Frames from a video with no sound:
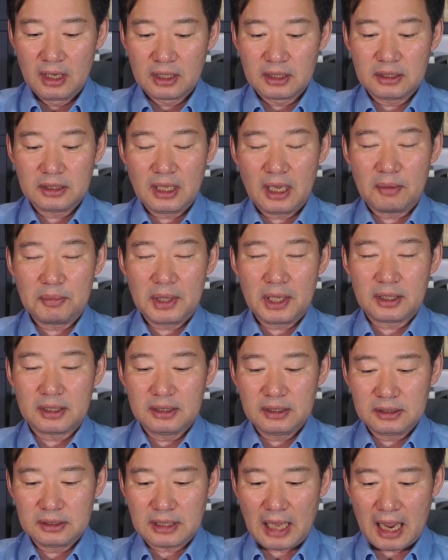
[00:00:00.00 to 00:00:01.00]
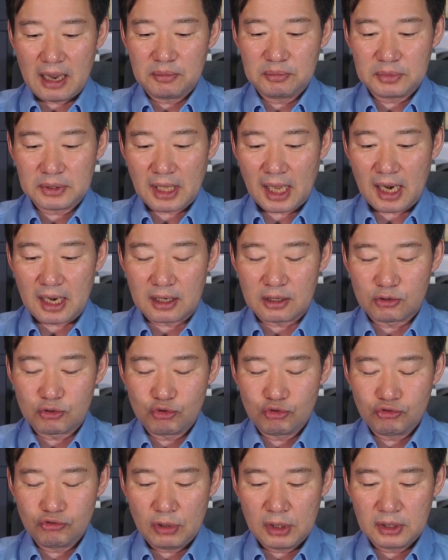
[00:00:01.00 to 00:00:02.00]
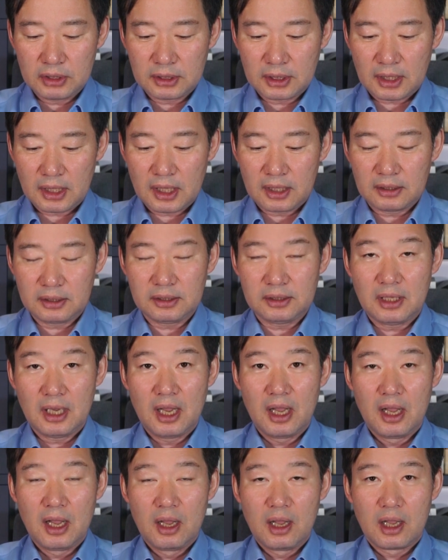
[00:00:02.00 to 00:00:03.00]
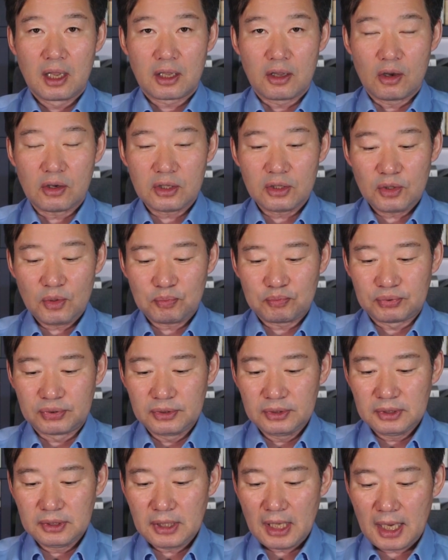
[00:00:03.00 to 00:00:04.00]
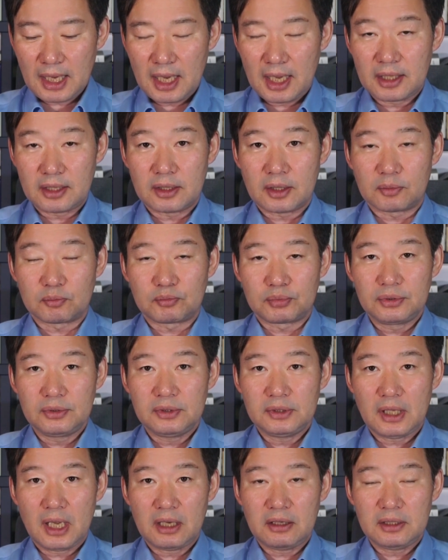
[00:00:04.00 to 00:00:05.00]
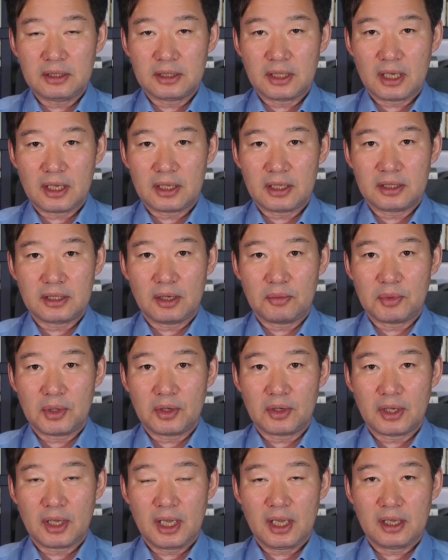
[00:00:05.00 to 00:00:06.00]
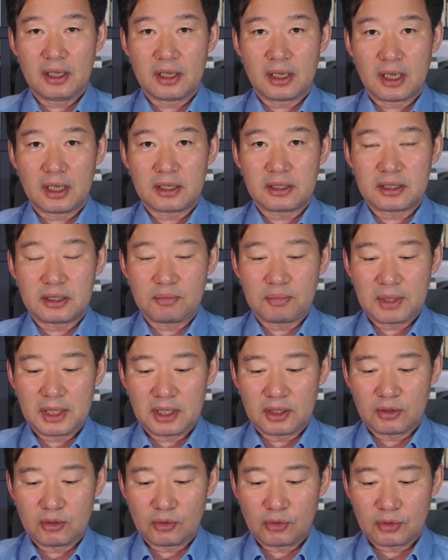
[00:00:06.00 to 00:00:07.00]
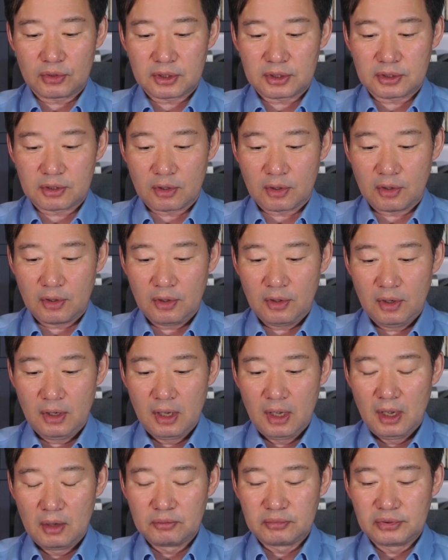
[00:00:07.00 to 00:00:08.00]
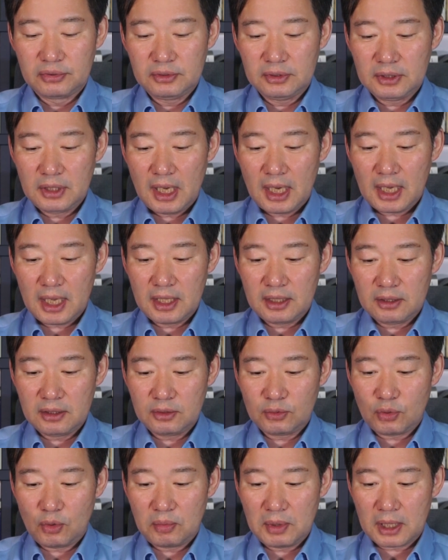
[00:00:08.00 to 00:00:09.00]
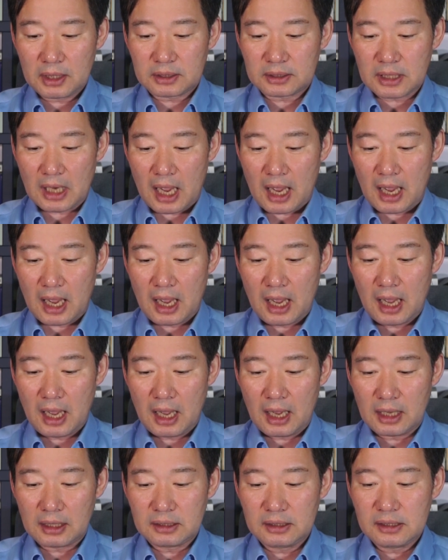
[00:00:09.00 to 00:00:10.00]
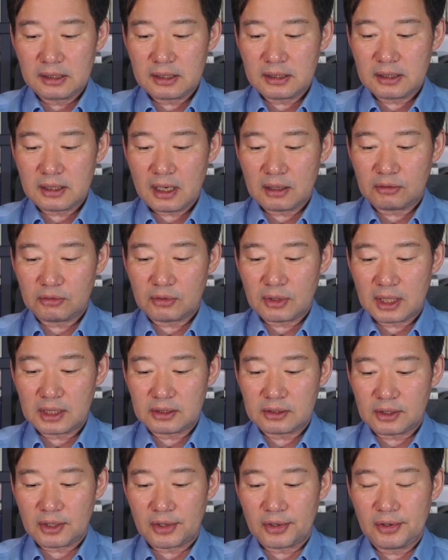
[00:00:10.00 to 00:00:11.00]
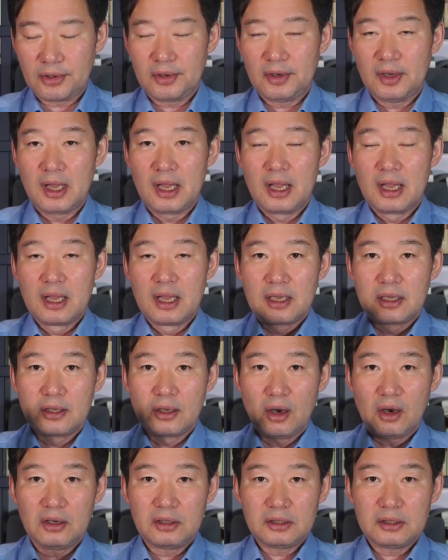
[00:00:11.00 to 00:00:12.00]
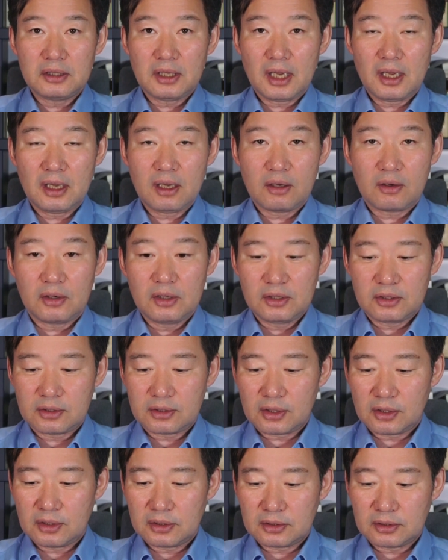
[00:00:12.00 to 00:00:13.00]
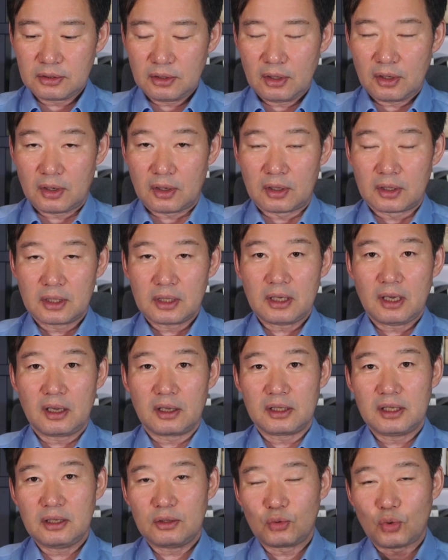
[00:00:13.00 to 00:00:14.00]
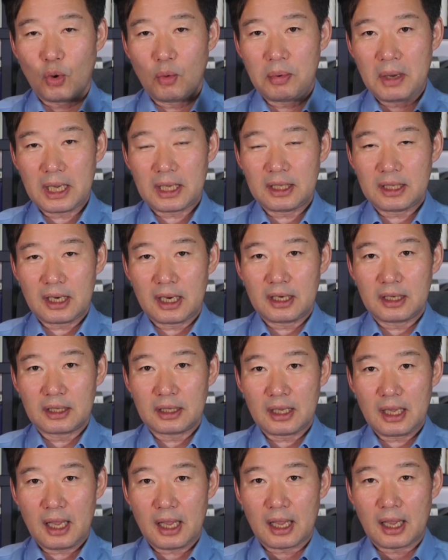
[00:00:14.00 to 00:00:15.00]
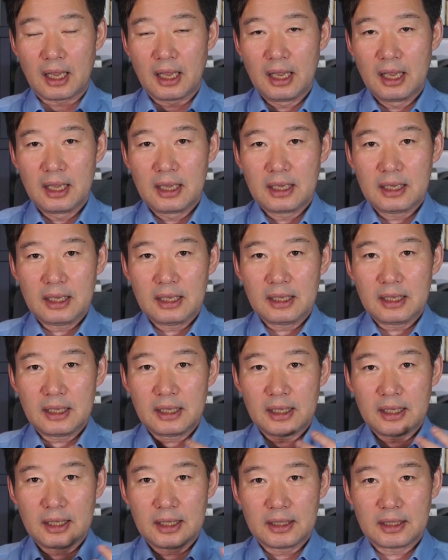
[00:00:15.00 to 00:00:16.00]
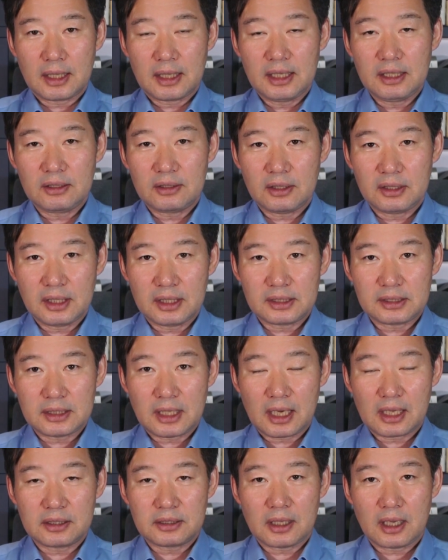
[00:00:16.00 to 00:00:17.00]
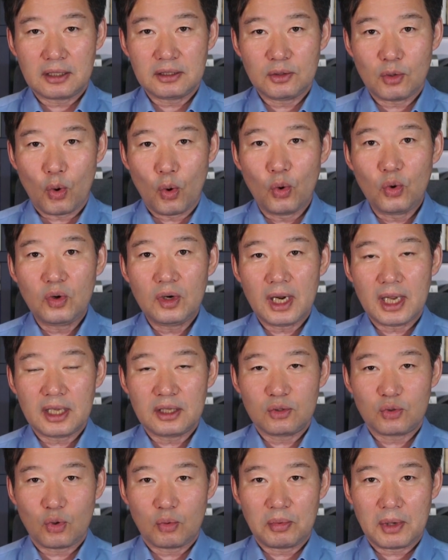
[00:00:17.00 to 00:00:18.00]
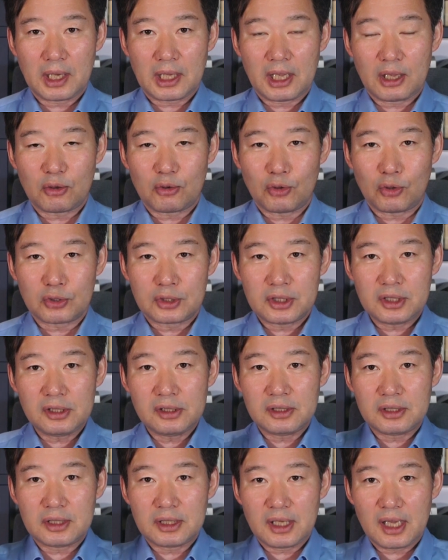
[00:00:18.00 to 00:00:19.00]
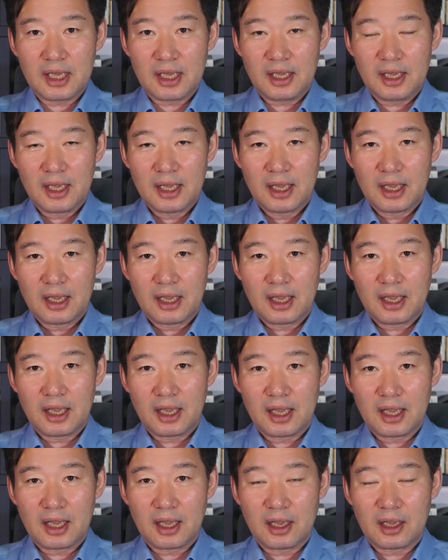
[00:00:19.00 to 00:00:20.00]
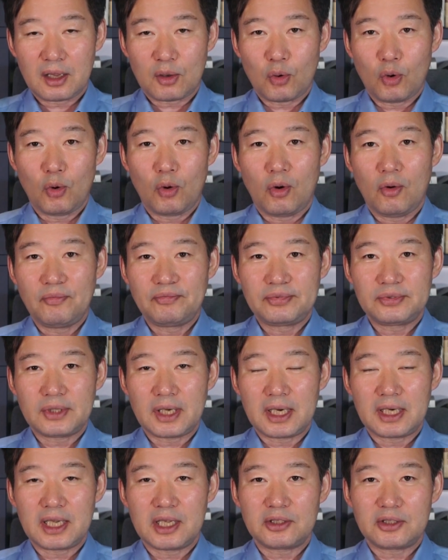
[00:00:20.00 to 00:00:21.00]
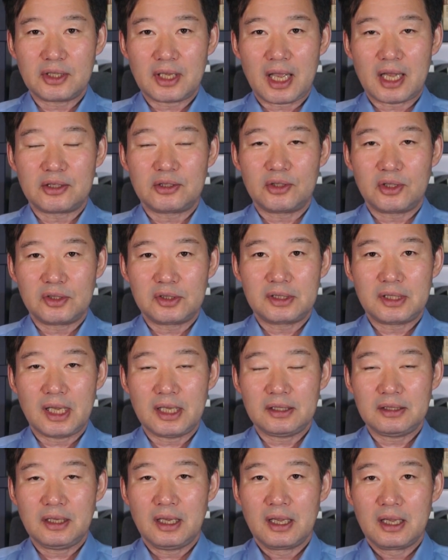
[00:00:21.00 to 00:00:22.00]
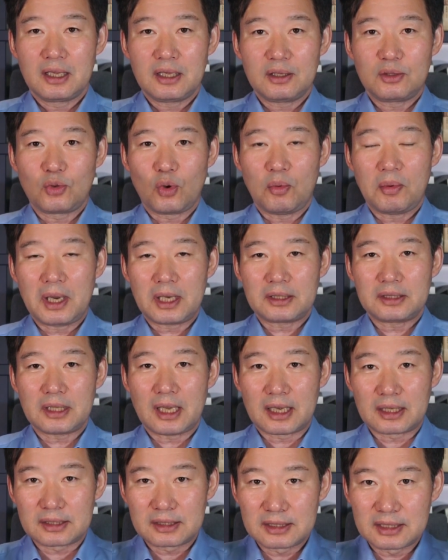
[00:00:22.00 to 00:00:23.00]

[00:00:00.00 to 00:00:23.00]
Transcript: 그 다음에 그 다음 달, 6월 달에는 경기도 분당에 있는, 분당은 이제 이재명의 집이 있는 곳이죠. 분당에 있는 도박장을 시작으로 해서요. 열흘에 걸쳐서 그러니까 이 도박이라는 게 이 인터넷상에서 하는 온라인 도박이 있고 실제 에, 오프라인에서 개설된 이 도박장